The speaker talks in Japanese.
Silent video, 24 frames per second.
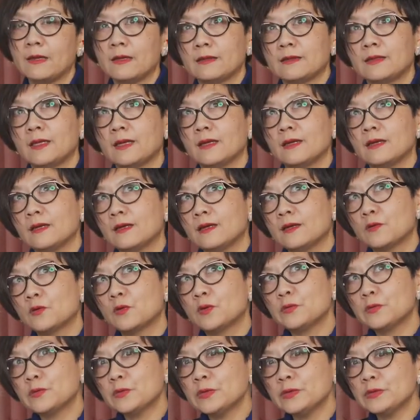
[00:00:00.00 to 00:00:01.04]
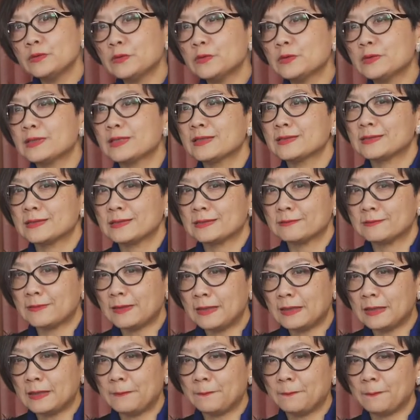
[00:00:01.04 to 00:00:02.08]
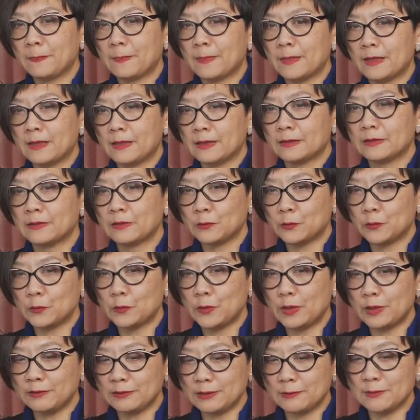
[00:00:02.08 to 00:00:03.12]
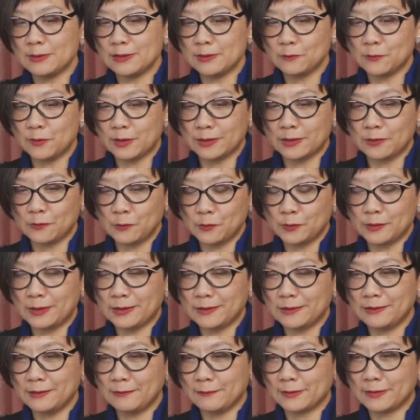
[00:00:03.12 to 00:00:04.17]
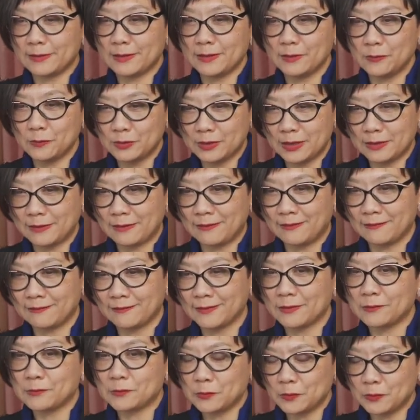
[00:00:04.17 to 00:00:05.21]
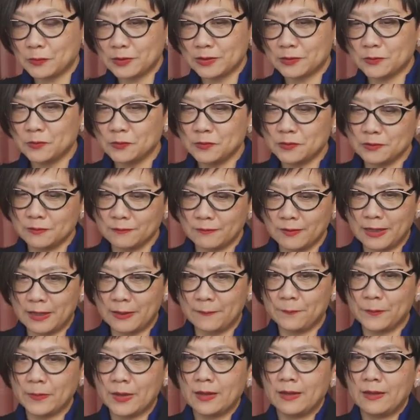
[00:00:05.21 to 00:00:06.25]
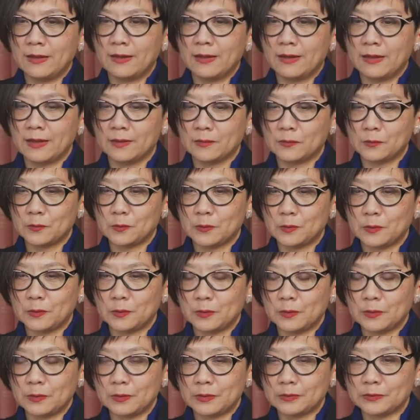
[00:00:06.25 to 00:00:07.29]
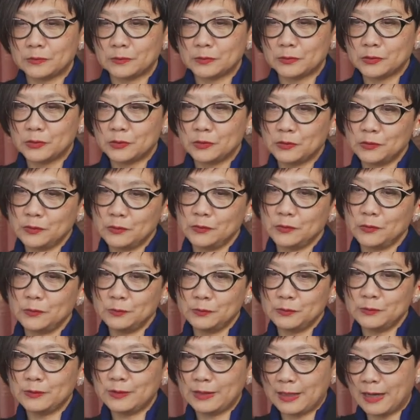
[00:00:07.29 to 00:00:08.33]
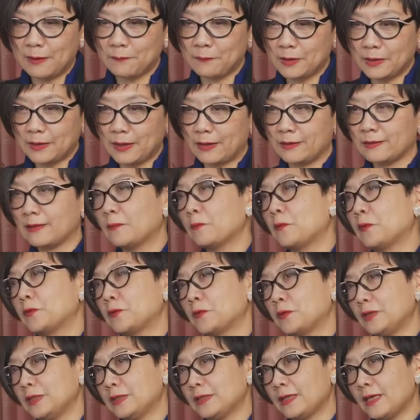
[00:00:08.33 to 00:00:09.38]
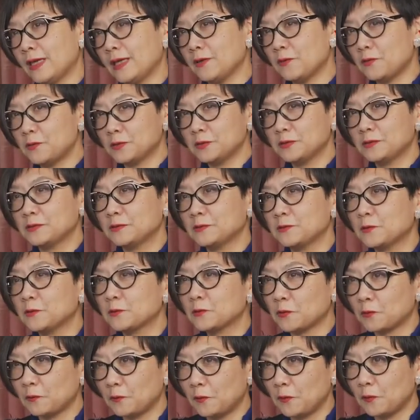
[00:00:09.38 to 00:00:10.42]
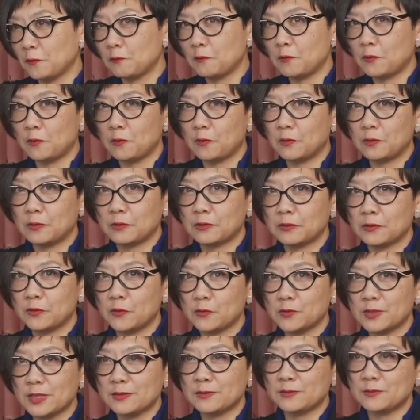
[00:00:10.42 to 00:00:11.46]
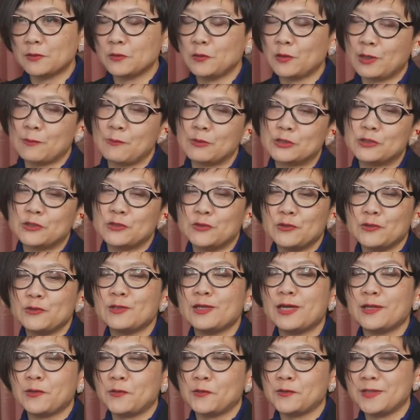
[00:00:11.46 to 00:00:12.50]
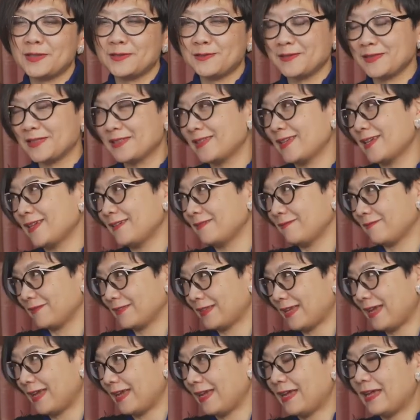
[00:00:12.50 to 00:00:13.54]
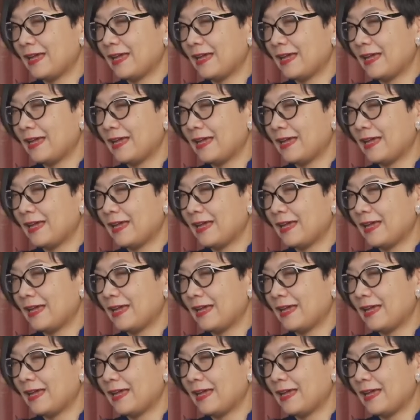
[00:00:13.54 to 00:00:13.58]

い、でこの人たちはこのアクティビズムは基本的には何をしてたかっていうと一つは、えっと、その主流の文化みたいなものに迎合することをもう拒絶するというか、まあ、主流が拒絶しているので、うん